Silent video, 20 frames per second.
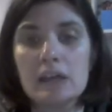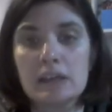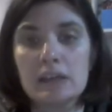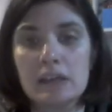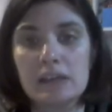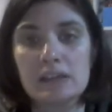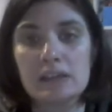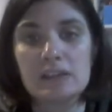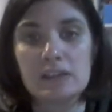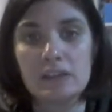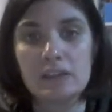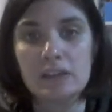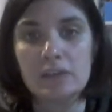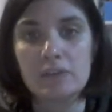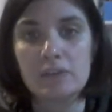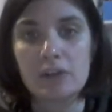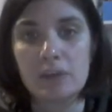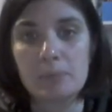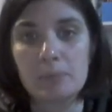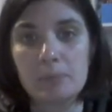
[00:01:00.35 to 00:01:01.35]
che
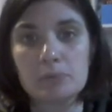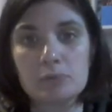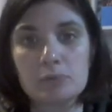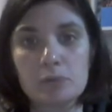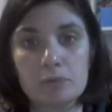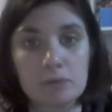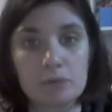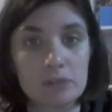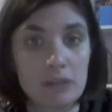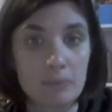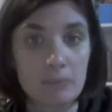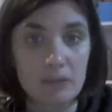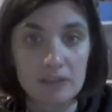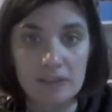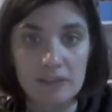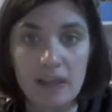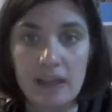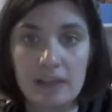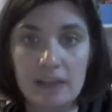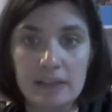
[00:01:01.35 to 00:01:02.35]
ritenevano appunto
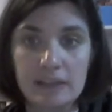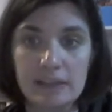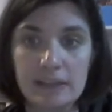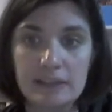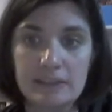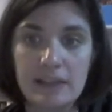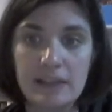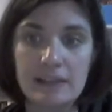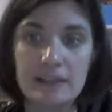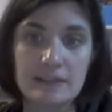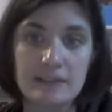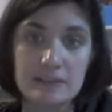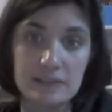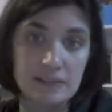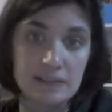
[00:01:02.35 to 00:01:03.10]
fondamentale che l'Italia si